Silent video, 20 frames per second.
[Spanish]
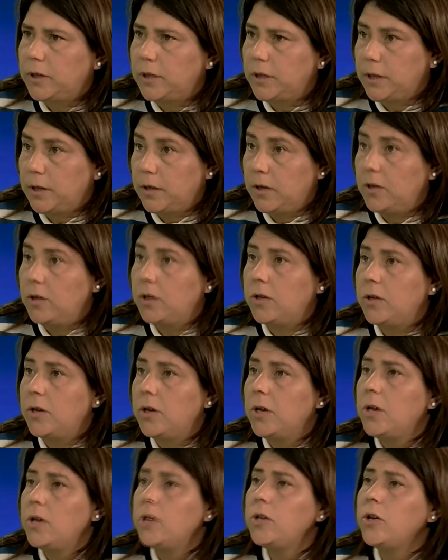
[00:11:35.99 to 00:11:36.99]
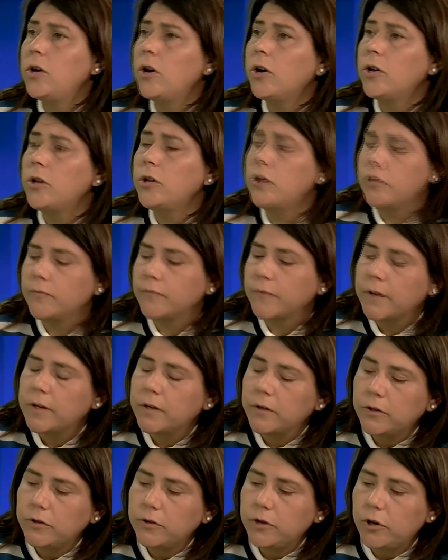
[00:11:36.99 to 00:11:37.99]
Y, a ver cómo es eso. Y hoy,
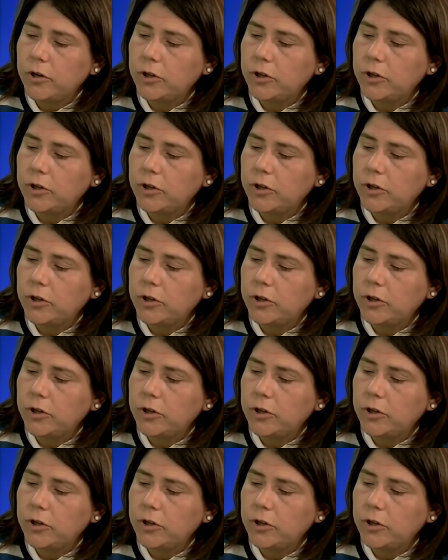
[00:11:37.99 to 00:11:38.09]
yo lo